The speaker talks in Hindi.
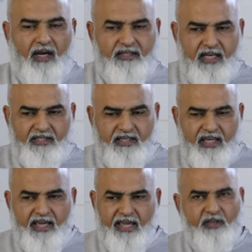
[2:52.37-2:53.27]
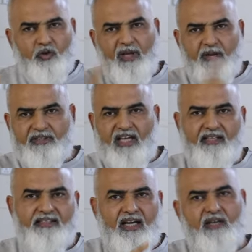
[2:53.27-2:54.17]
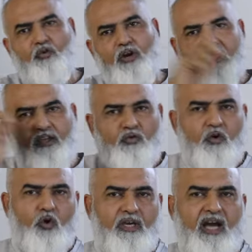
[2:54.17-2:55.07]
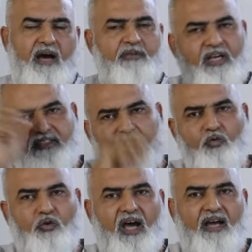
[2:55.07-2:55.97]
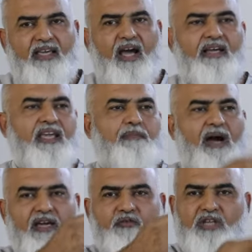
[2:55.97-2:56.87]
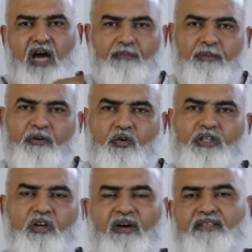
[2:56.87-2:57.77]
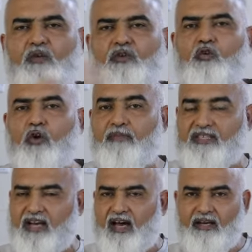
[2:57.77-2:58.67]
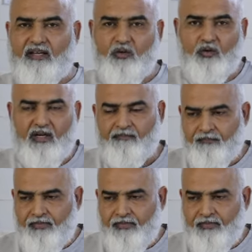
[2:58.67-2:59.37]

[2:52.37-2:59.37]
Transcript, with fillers: अच्छा ये एक तो मैंने बता दिया कि वो लड़के उनको कोई काम नहीं आता मुंह उठा के आ गया अब आगे वो जहाँ पे भी इंटरव्यू दिलवाते हैं उनका कोई मसला हल नहीं हो रहा